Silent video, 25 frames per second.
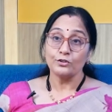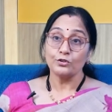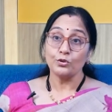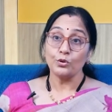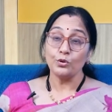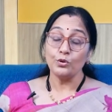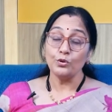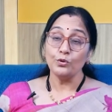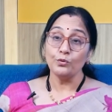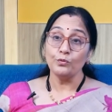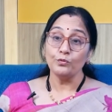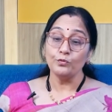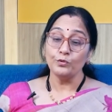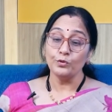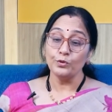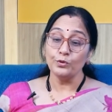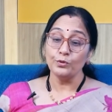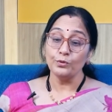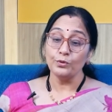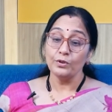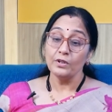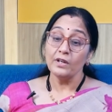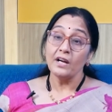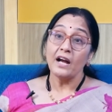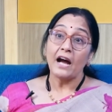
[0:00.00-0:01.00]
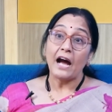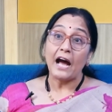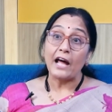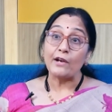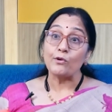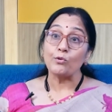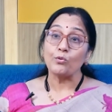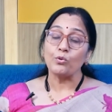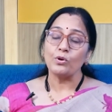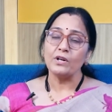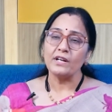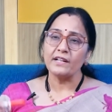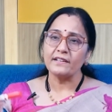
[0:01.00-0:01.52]
సో నువ్వు
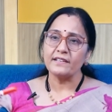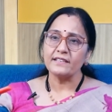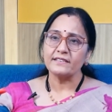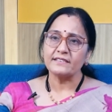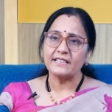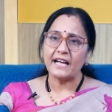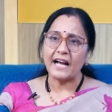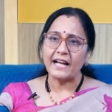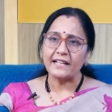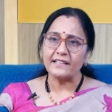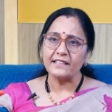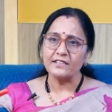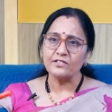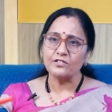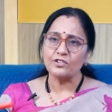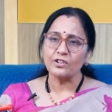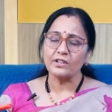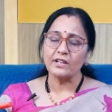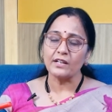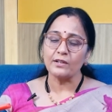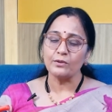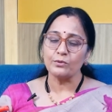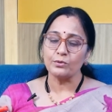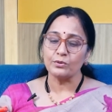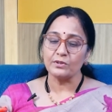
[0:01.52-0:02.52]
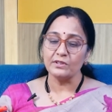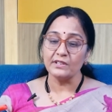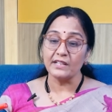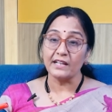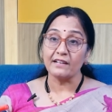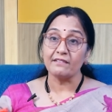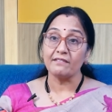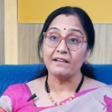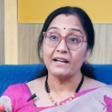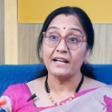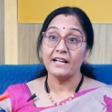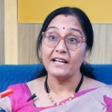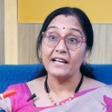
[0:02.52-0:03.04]
అనుకున్నది
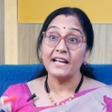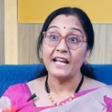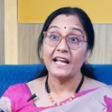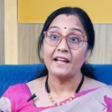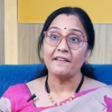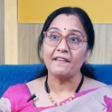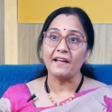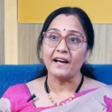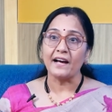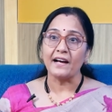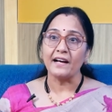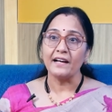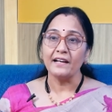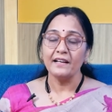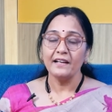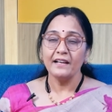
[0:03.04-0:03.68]
సాధించగలుగుతున్నావా లేదా